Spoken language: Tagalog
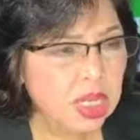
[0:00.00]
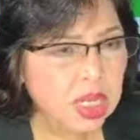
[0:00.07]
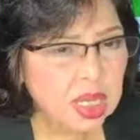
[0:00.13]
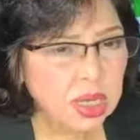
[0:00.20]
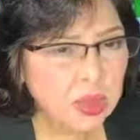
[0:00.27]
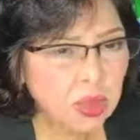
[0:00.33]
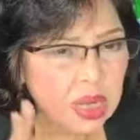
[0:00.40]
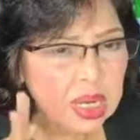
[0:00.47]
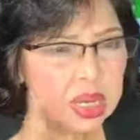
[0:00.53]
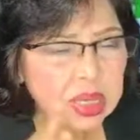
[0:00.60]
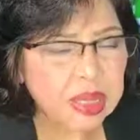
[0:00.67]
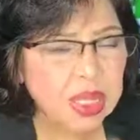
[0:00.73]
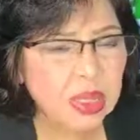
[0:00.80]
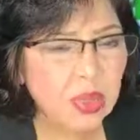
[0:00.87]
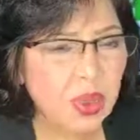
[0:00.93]
Inom ka ng
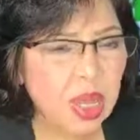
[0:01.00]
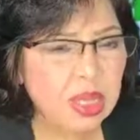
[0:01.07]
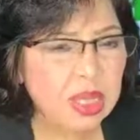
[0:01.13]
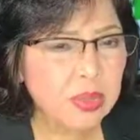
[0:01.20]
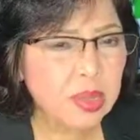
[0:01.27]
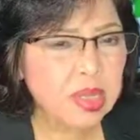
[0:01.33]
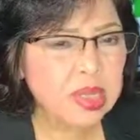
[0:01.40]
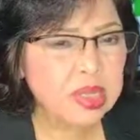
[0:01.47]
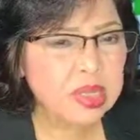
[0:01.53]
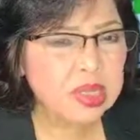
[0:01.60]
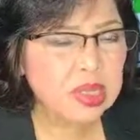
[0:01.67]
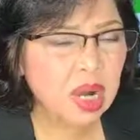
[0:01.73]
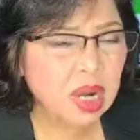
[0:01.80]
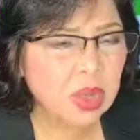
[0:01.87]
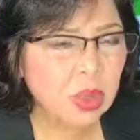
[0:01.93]
tatlong activated
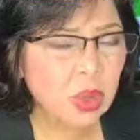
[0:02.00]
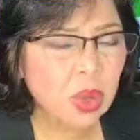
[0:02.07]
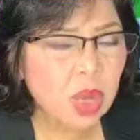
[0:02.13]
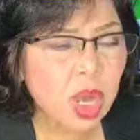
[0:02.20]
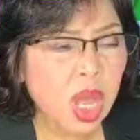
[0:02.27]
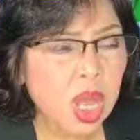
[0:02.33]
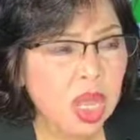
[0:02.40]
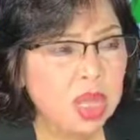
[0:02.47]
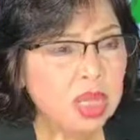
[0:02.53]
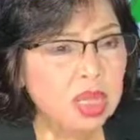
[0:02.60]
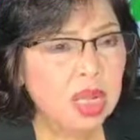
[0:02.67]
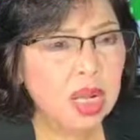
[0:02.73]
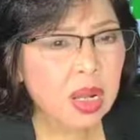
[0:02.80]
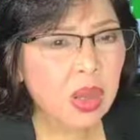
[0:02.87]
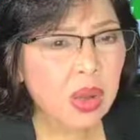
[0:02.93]
charcoal,
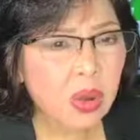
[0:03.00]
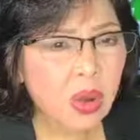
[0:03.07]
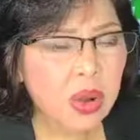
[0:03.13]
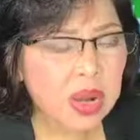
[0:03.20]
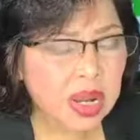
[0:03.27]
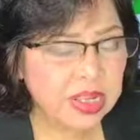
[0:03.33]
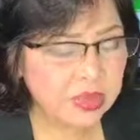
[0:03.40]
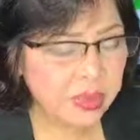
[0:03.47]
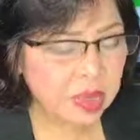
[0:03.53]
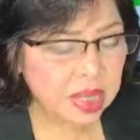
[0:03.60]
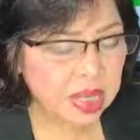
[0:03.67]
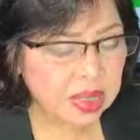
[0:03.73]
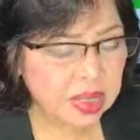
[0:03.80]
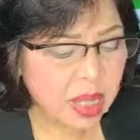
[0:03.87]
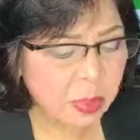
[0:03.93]
dalawang oras
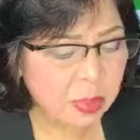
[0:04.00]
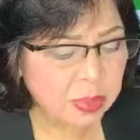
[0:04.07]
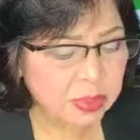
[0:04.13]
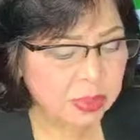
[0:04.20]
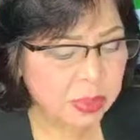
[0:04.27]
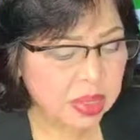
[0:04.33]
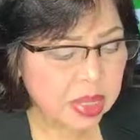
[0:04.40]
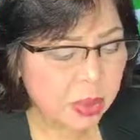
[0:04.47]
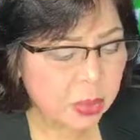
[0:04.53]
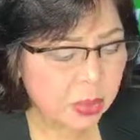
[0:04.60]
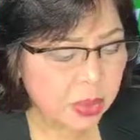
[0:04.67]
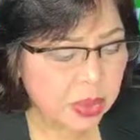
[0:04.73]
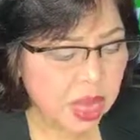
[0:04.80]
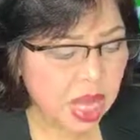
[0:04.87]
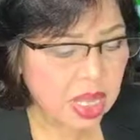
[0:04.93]
pagkatapos
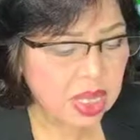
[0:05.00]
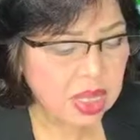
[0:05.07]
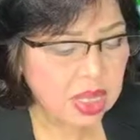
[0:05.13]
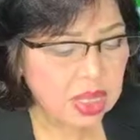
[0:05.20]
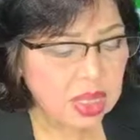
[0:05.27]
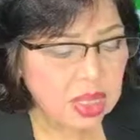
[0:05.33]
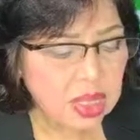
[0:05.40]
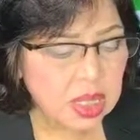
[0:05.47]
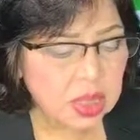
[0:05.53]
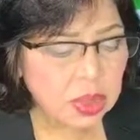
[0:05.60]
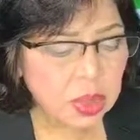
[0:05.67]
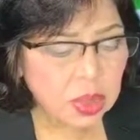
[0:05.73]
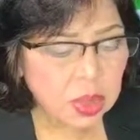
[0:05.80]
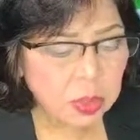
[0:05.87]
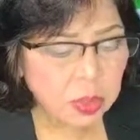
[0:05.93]
magkapunan.
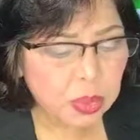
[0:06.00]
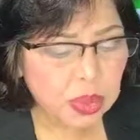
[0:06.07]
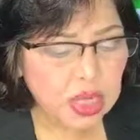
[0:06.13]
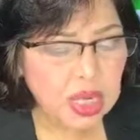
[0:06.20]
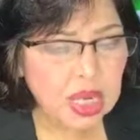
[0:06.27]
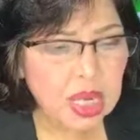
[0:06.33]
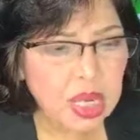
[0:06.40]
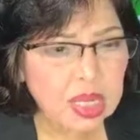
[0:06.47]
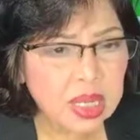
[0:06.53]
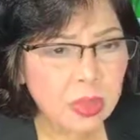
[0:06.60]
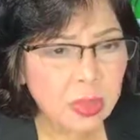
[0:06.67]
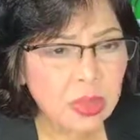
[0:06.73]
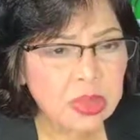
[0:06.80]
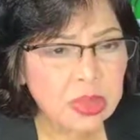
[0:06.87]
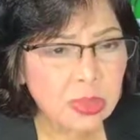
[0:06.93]
Ito rin po ay
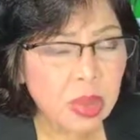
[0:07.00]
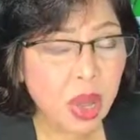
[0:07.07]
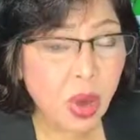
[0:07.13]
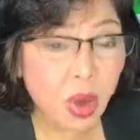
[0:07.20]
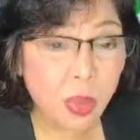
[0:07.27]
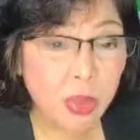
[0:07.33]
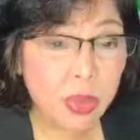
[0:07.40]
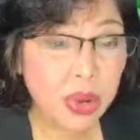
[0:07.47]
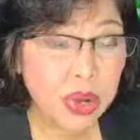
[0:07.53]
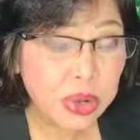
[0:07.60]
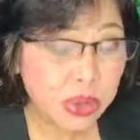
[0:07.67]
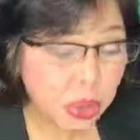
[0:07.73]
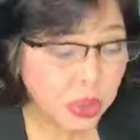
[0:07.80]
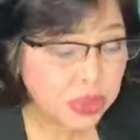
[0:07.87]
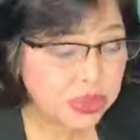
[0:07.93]
ginagamot sa mga
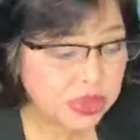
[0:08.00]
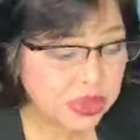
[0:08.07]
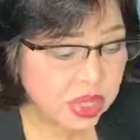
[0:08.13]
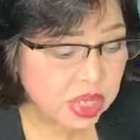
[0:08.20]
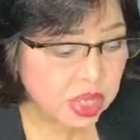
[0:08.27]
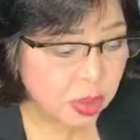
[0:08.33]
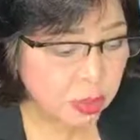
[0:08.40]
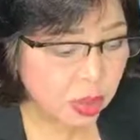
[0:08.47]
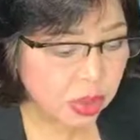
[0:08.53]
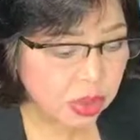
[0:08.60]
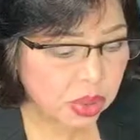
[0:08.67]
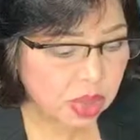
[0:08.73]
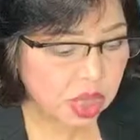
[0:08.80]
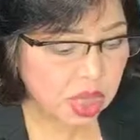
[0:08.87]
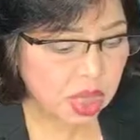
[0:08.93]
overdose sa gamot
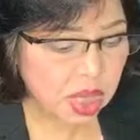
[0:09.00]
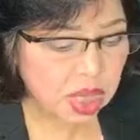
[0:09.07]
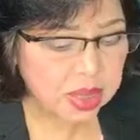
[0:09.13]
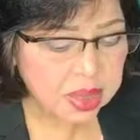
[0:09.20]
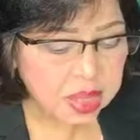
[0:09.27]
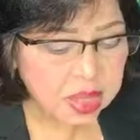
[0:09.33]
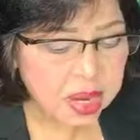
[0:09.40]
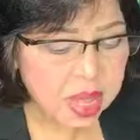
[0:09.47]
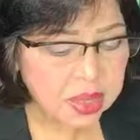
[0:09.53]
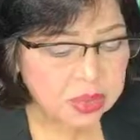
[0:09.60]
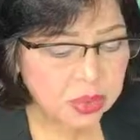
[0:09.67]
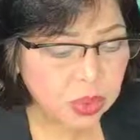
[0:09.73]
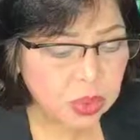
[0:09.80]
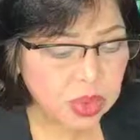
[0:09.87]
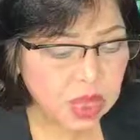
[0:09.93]
at
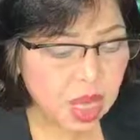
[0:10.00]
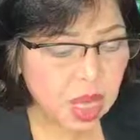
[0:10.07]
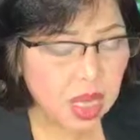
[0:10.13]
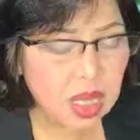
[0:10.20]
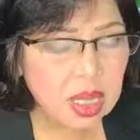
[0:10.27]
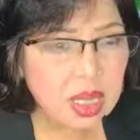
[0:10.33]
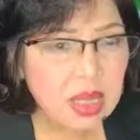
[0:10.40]
nalason ka.